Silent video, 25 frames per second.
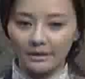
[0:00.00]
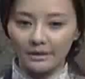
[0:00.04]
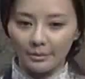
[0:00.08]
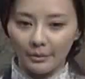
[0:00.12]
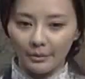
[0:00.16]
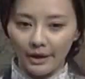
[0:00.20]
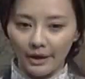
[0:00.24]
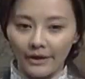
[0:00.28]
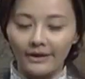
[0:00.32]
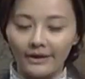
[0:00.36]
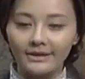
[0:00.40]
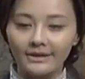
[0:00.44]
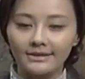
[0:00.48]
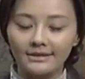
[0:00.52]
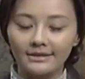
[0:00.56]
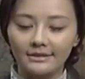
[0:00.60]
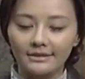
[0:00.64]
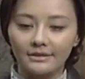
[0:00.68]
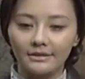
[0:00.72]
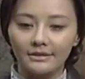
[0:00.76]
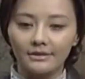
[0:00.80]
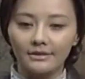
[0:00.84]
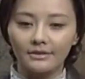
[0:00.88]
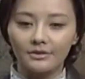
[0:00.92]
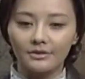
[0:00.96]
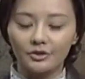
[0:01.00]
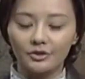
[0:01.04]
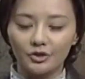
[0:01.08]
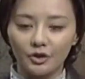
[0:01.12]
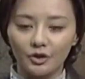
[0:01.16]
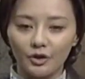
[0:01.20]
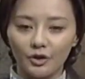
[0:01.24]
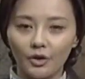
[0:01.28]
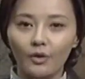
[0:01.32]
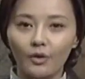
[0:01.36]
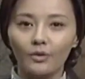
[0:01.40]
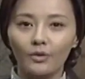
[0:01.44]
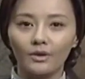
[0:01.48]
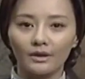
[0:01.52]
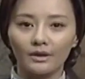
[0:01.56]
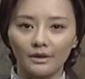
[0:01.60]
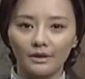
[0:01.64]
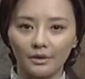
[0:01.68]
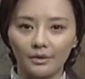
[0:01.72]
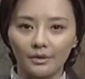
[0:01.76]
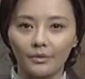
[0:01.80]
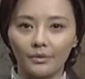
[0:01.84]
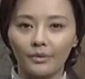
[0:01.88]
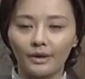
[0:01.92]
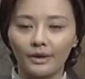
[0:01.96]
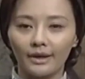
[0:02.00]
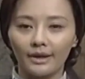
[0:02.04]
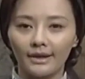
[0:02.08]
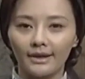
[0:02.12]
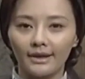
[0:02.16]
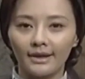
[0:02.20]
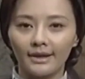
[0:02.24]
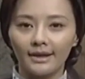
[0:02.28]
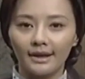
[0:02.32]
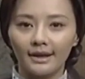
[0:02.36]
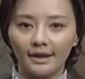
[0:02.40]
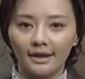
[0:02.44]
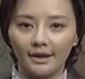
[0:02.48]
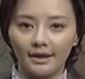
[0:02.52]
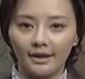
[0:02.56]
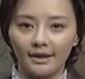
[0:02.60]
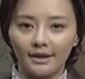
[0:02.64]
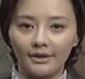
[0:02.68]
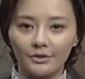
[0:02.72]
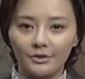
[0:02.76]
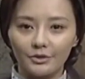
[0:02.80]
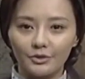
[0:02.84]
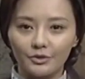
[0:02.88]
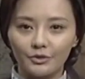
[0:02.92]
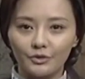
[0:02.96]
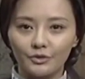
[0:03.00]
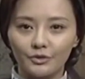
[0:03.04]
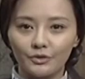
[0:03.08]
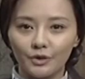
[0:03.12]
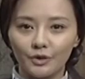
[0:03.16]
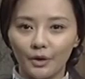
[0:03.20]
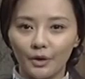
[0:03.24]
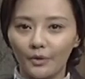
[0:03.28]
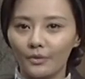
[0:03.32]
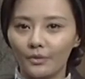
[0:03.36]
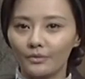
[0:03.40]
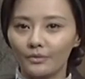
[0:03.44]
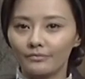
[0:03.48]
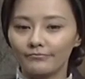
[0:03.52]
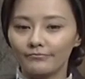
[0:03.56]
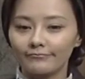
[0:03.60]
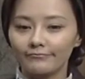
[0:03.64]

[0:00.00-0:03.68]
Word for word: 等拍完戏的之后，可能会呃去有